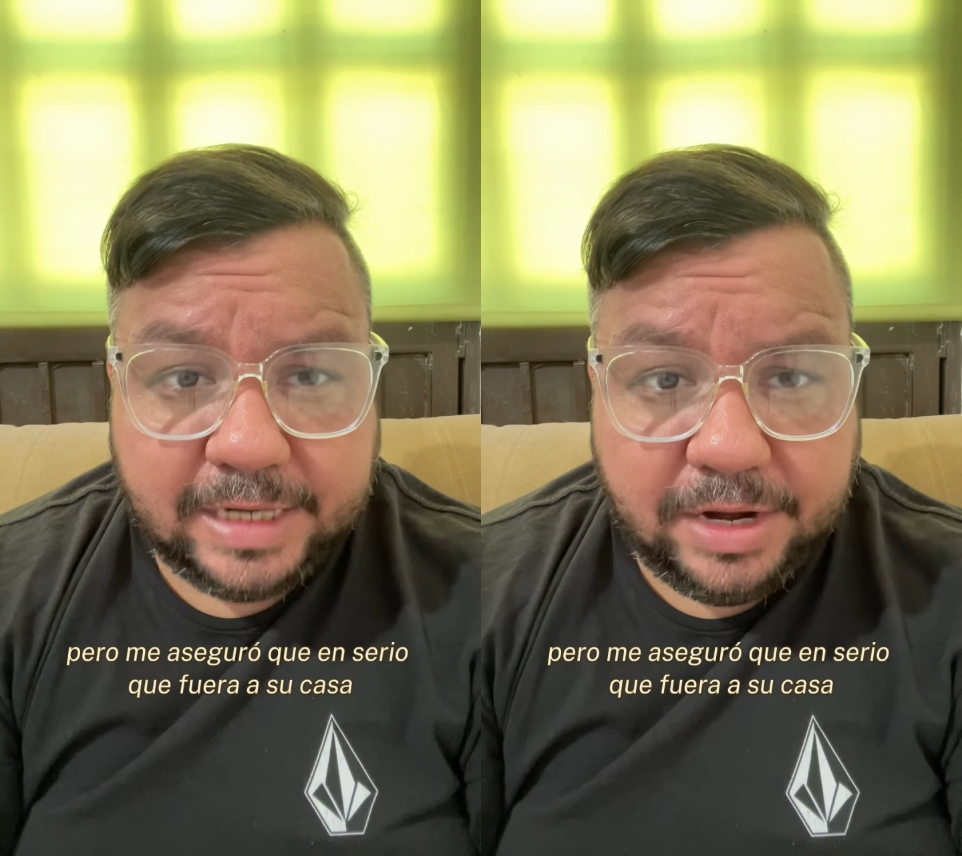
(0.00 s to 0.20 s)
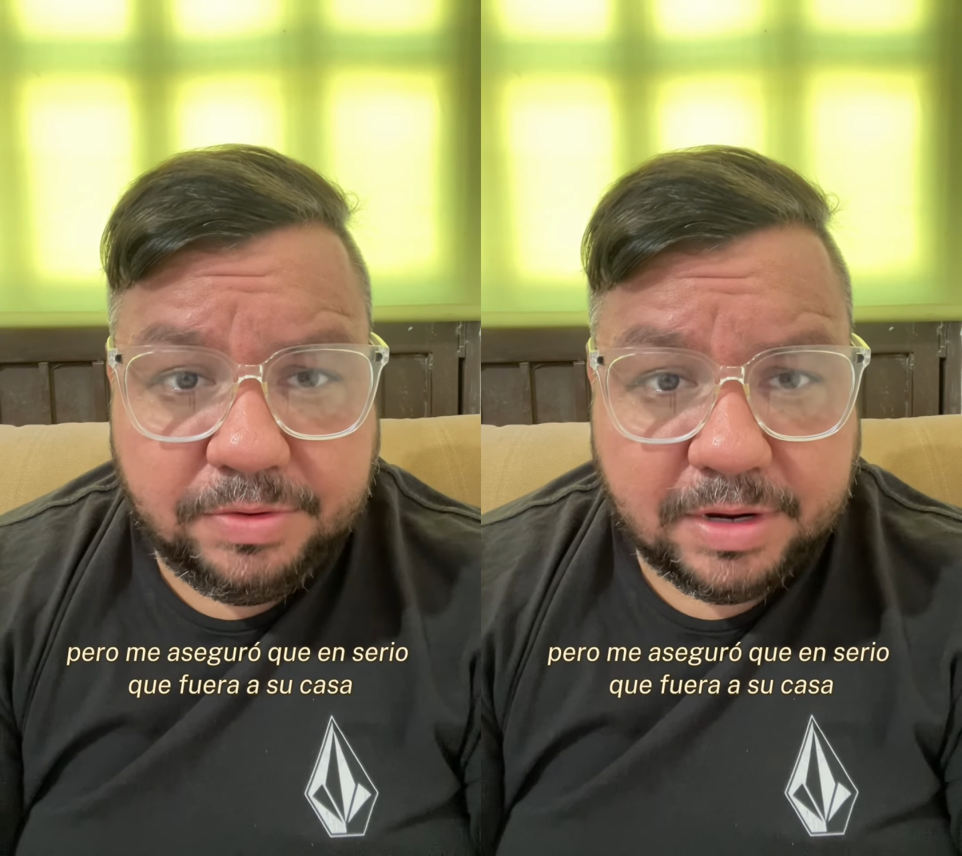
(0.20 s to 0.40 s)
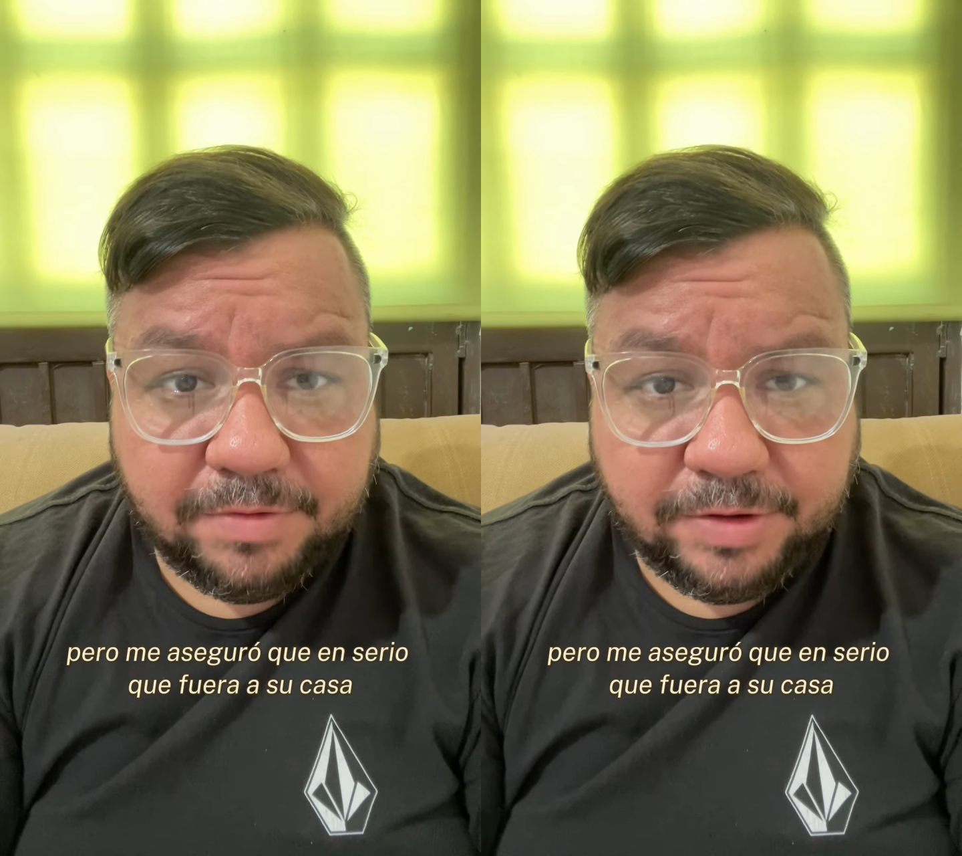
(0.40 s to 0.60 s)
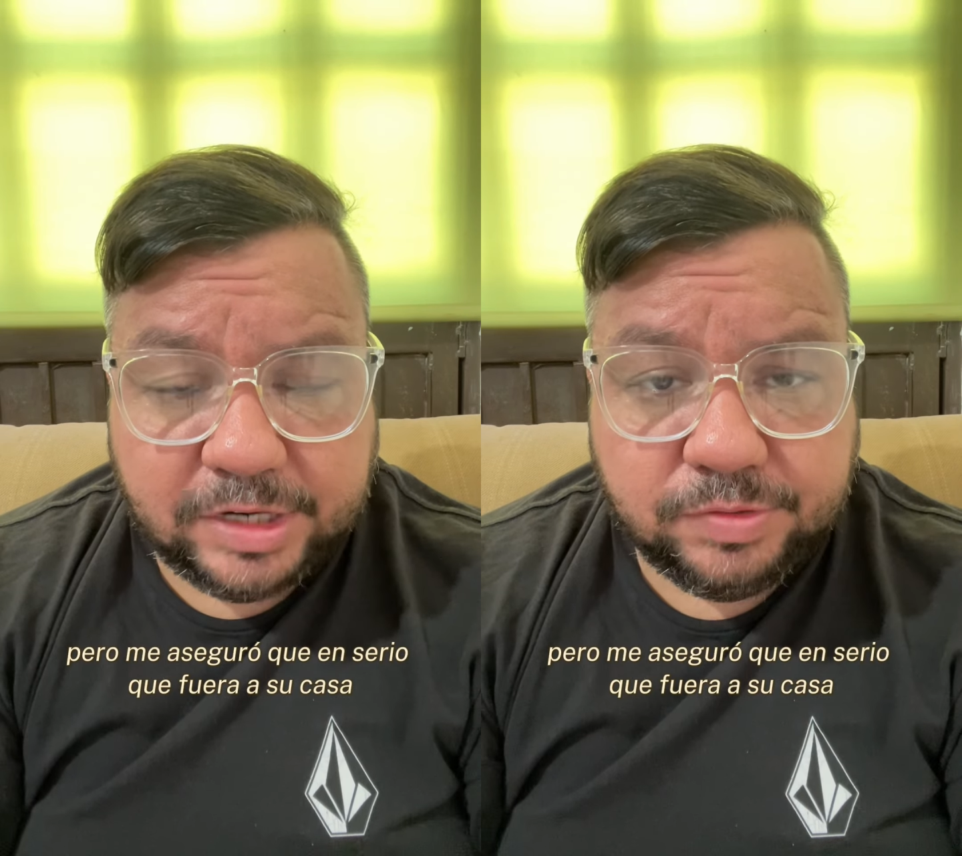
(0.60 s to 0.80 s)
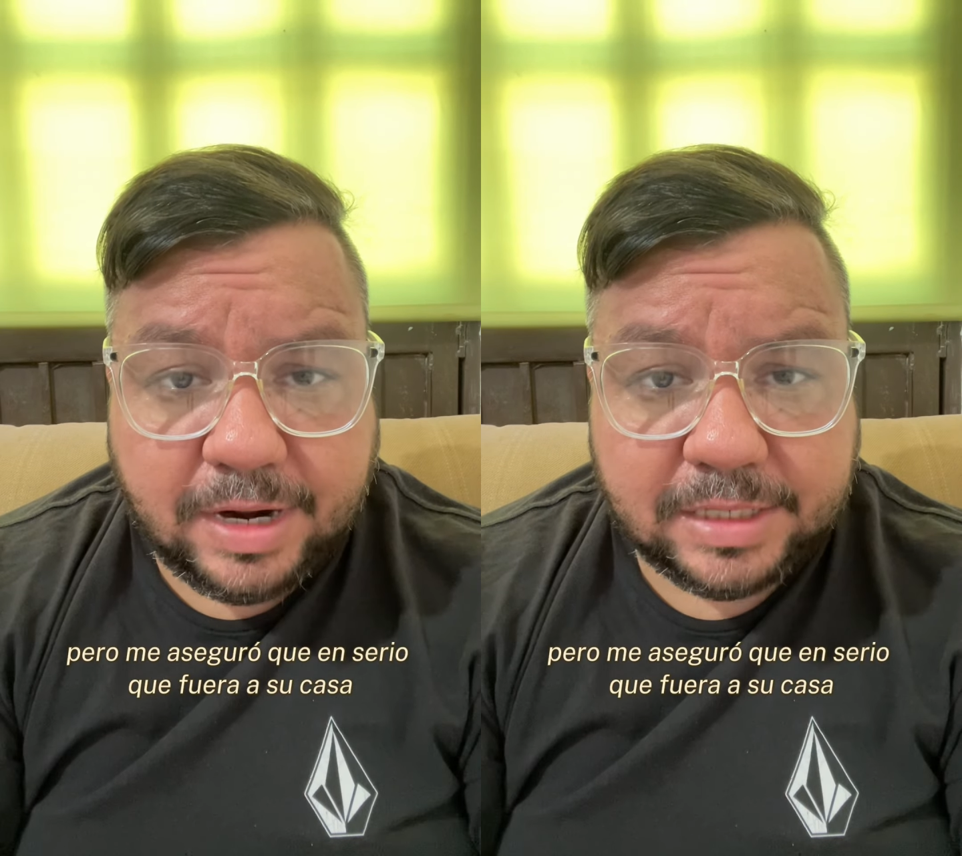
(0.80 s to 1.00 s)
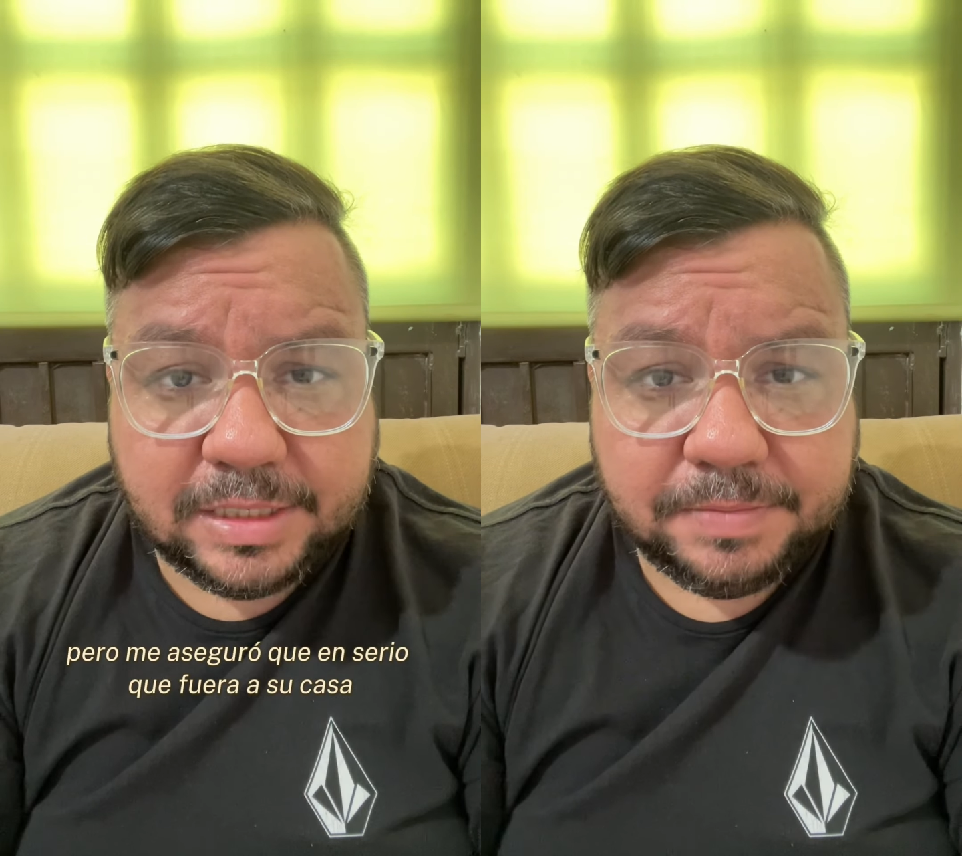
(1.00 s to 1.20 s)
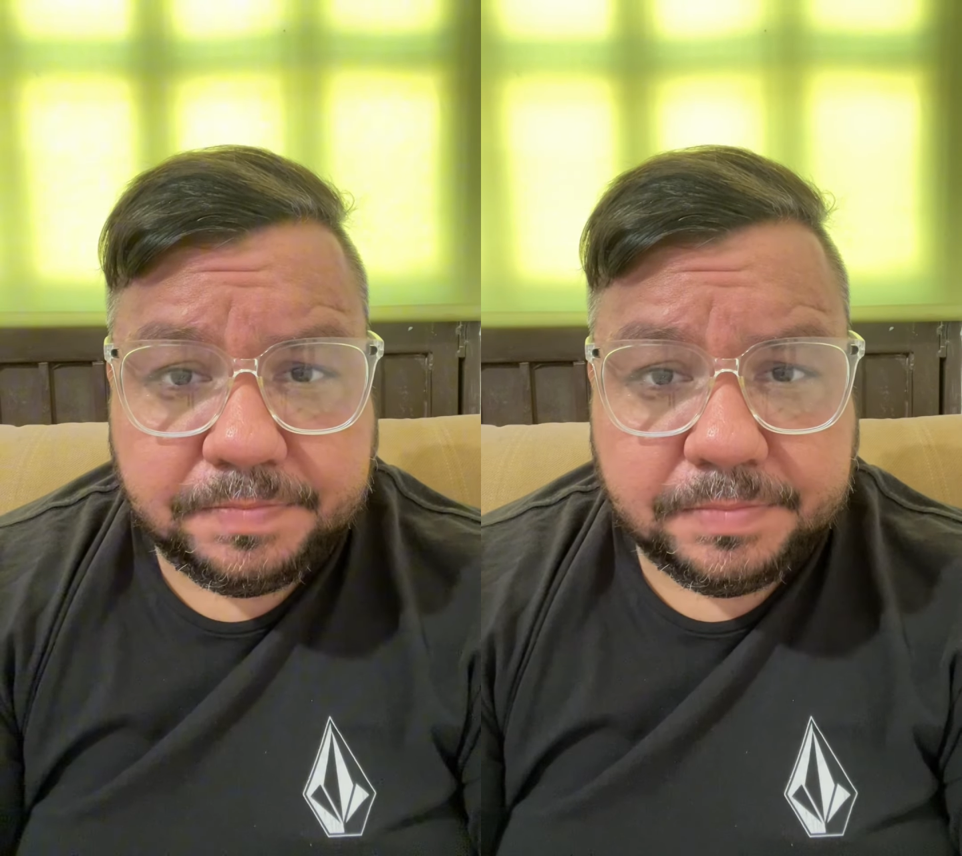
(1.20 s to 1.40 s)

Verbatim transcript: serio, que fuera a su casa,